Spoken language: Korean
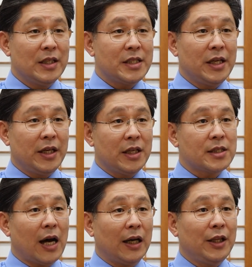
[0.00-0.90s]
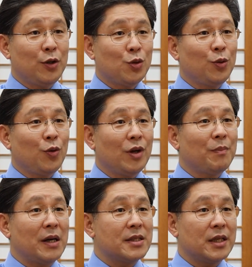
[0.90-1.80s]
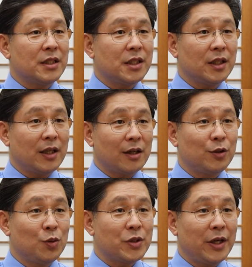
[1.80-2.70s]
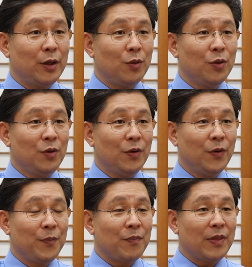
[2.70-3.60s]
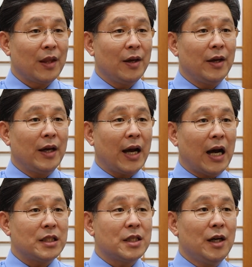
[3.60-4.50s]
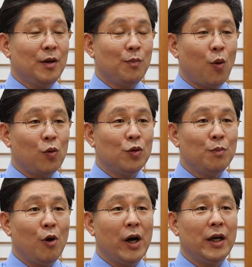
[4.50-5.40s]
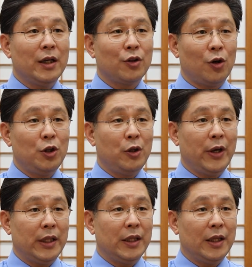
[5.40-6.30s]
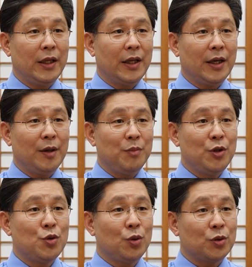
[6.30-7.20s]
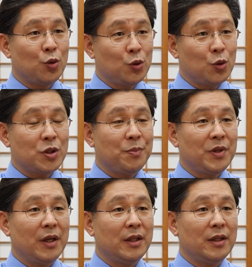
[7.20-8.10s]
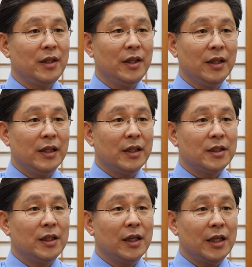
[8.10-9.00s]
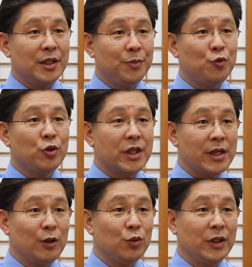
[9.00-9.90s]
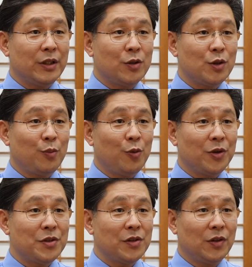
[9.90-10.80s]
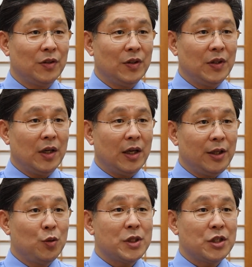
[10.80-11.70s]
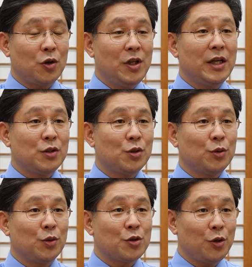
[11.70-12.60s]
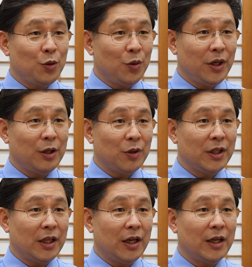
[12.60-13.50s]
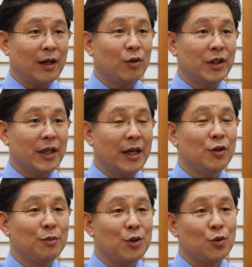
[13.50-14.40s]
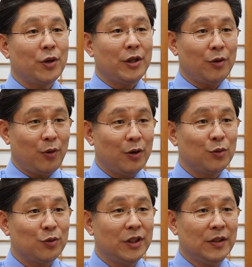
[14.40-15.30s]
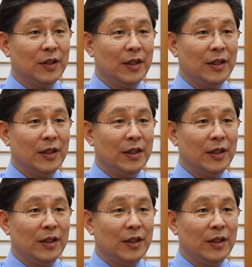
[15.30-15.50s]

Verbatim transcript: 세계 4대 종교의 발상지가 다 그곳에 있고 예, 가장 복음화가 덜된 예, 민족, 종족 집단들이 그 안에 집중해 살고 있는 것을 보면서 아, 이곳에 전략적으로 선교해야 된다라고 하는 개념이 소개되었고요.